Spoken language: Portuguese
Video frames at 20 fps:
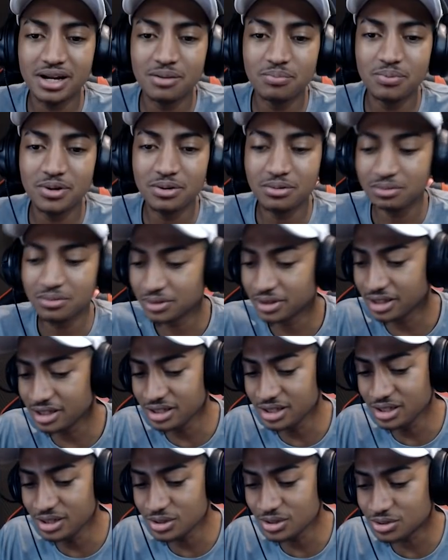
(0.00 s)
pra, pra.
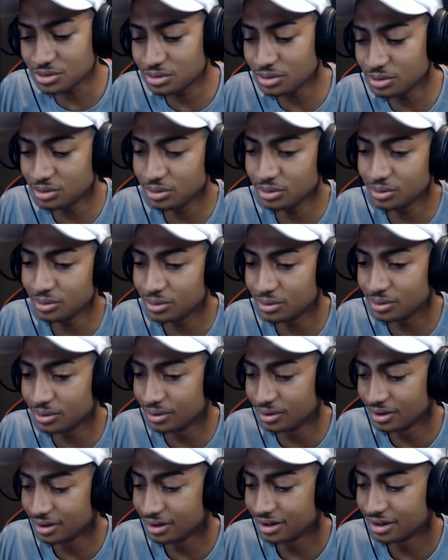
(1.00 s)
Que isso,
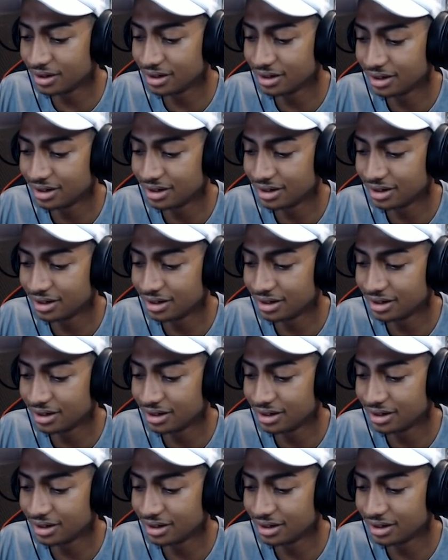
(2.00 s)
Dudu?